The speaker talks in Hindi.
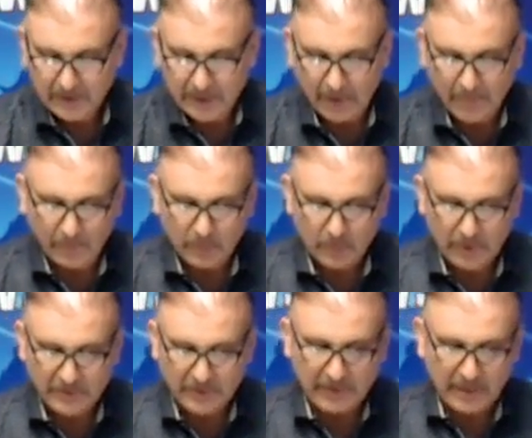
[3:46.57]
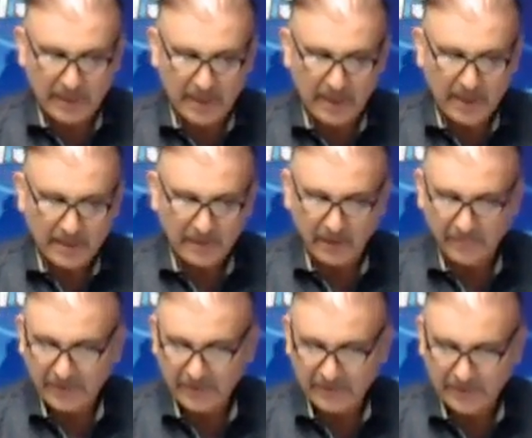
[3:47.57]
शाह महमूद कुरैशी ने कहा कि
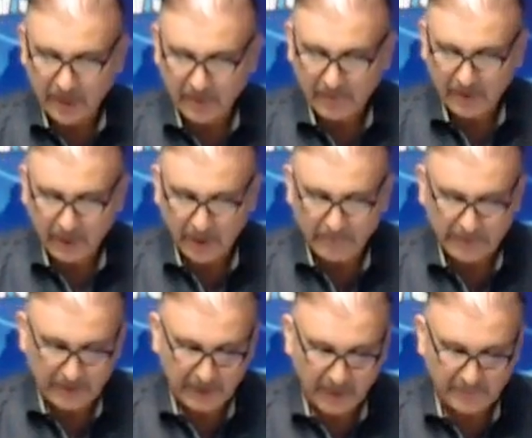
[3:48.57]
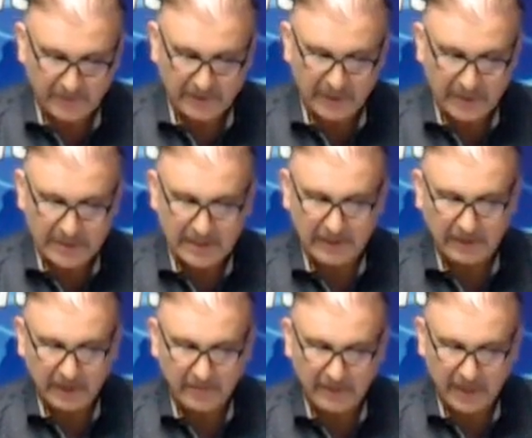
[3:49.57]
अफ़गानिस्तान में अम के क़्याम से
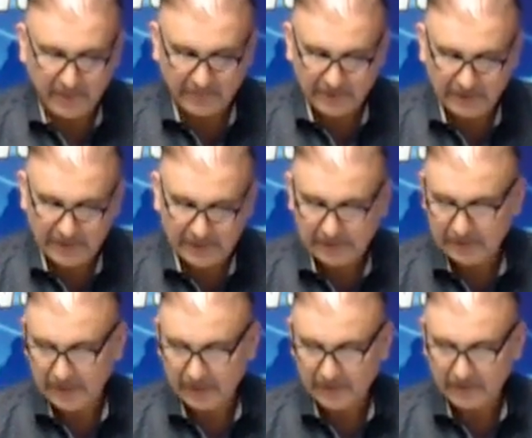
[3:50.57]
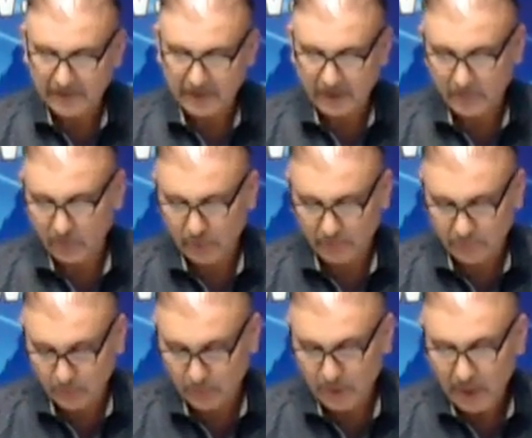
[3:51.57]
खत्े में रबते तजारती सरगर्मियों का
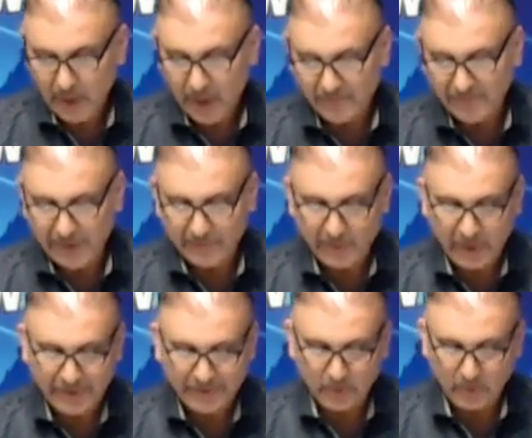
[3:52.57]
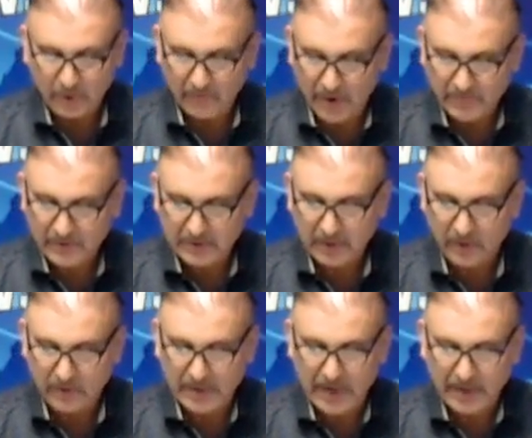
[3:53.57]
फ़रूग अफ़गान पनाहगजीनों की वापसी
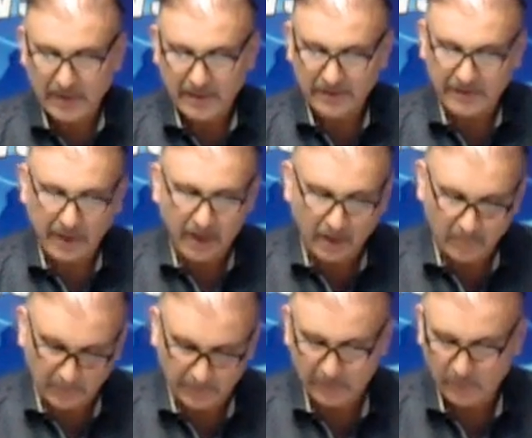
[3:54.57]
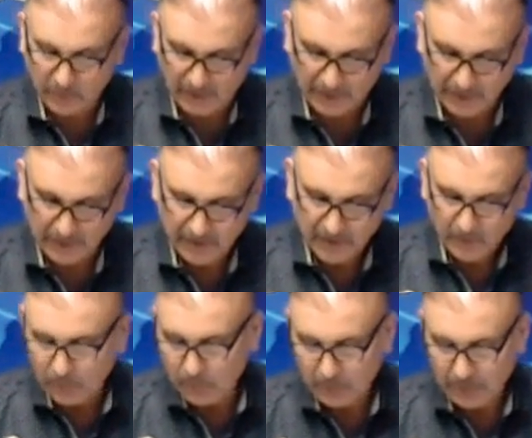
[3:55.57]
और इलाकई इसकाम मुमकिन होगा
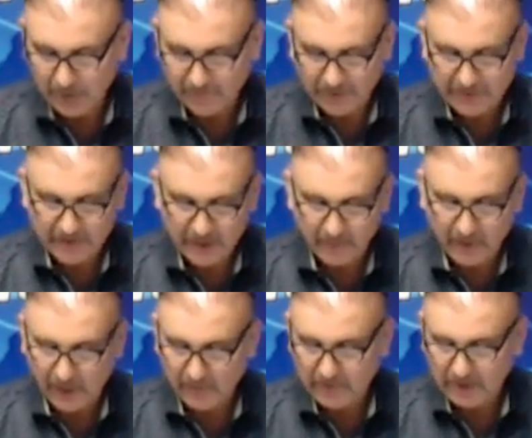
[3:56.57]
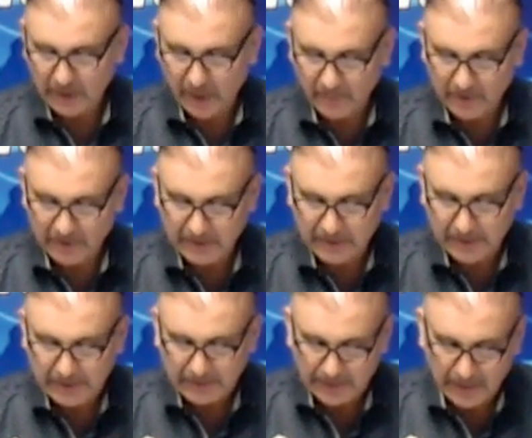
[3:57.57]
उन्होंने अफ़गानिस्तान में अम के क़्याम के लिए
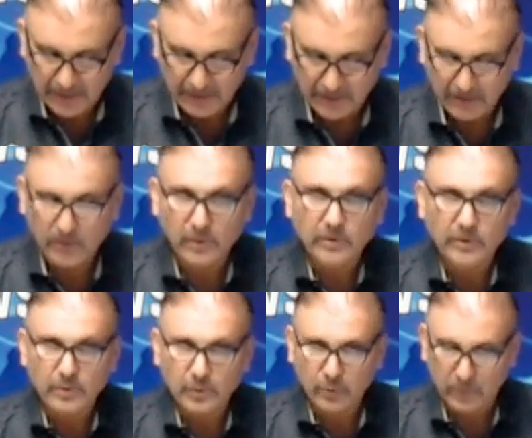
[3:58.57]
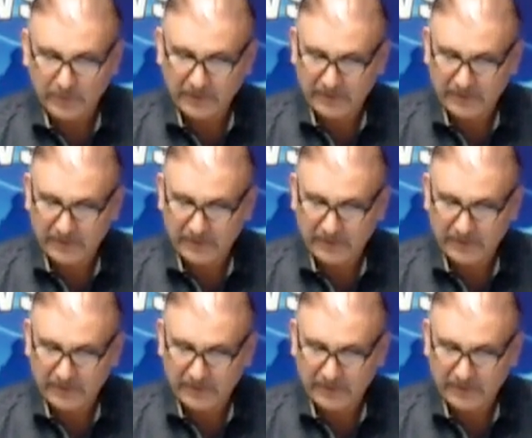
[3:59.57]
ईरान की कोशिशों को भी